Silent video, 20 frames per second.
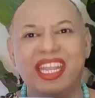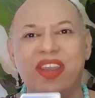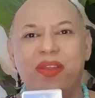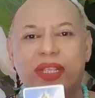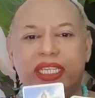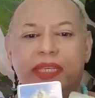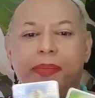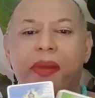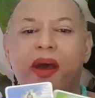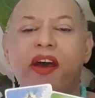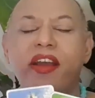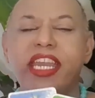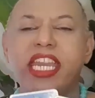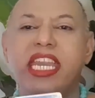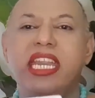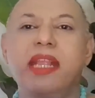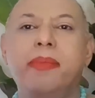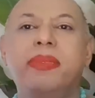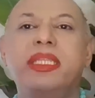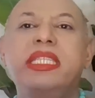โดยเฉพาะใน
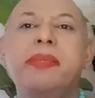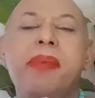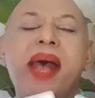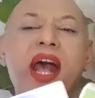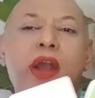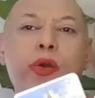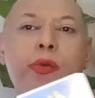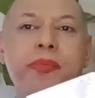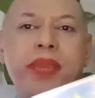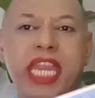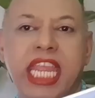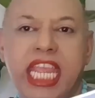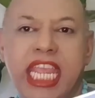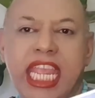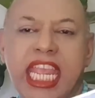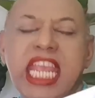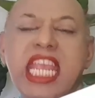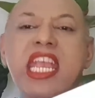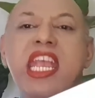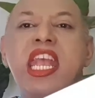เดือนพฤษภาคมนี้
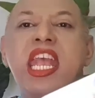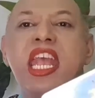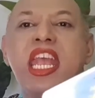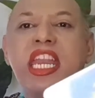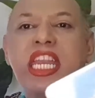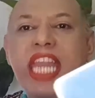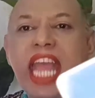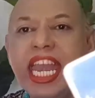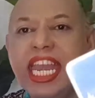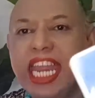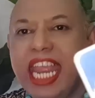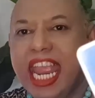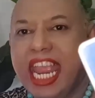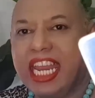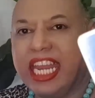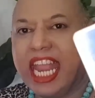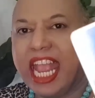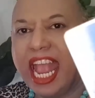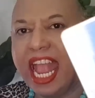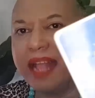ท่านเอง
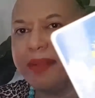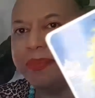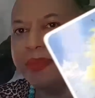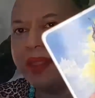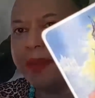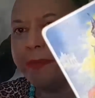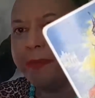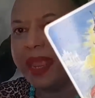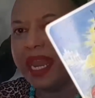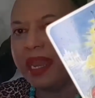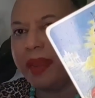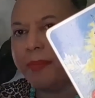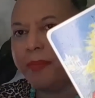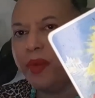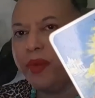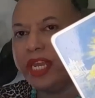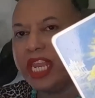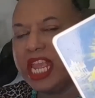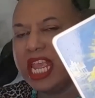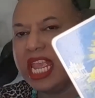เนี่ยเป็น
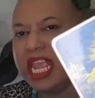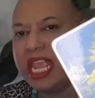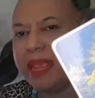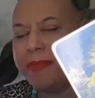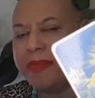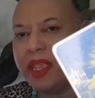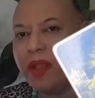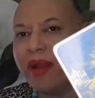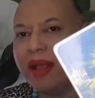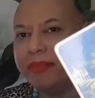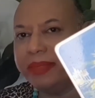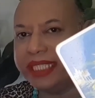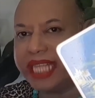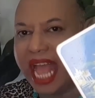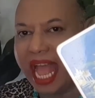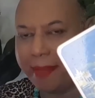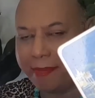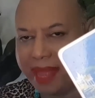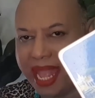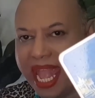ผู้ที่มีความ
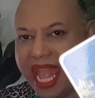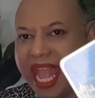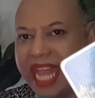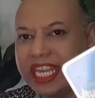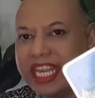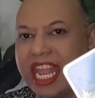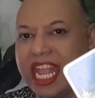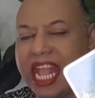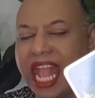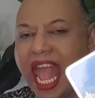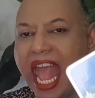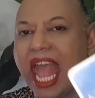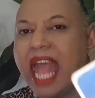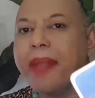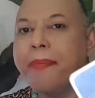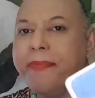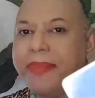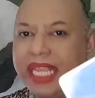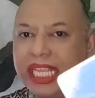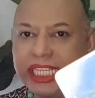สามารถนะคะ
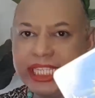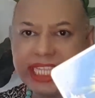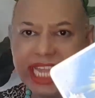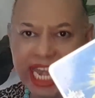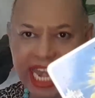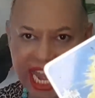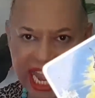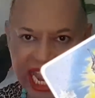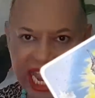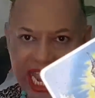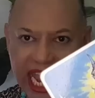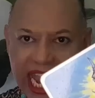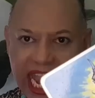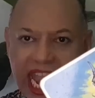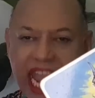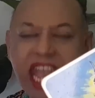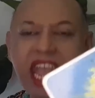มีเสน่ห์